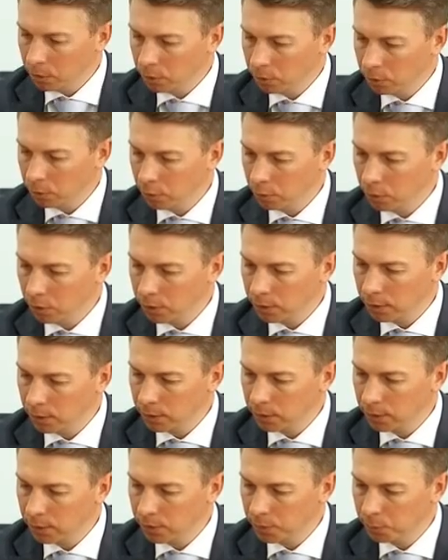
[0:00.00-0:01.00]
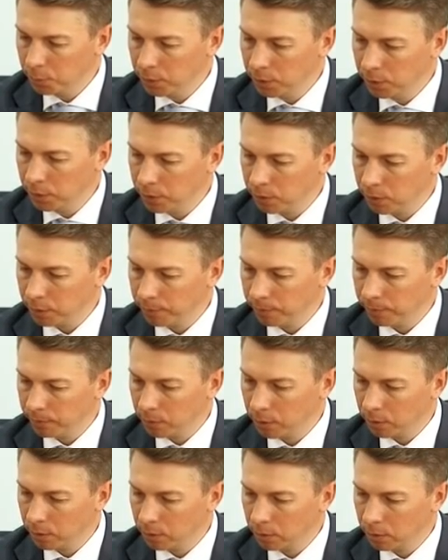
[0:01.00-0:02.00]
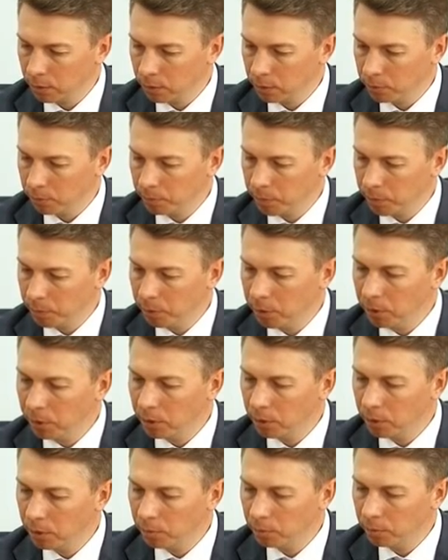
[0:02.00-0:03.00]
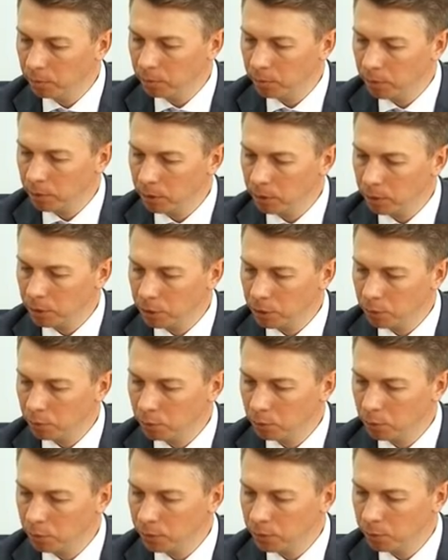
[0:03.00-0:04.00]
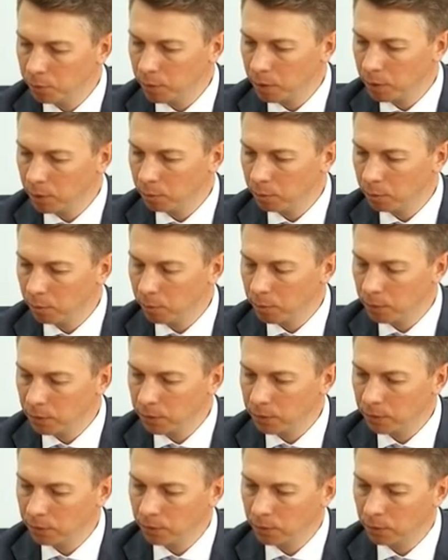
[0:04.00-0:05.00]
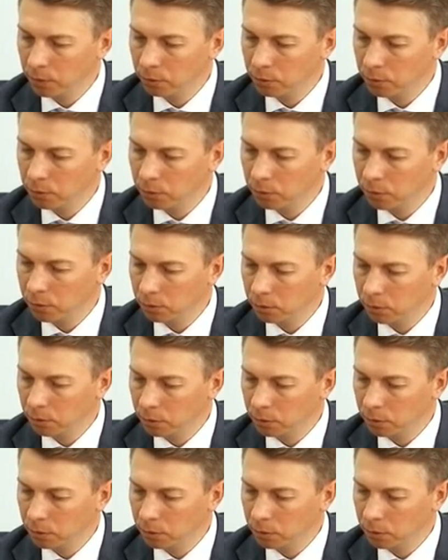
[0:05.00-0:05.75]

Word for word: Что касается списка, э, победителем по нашему муниципальному образованию стал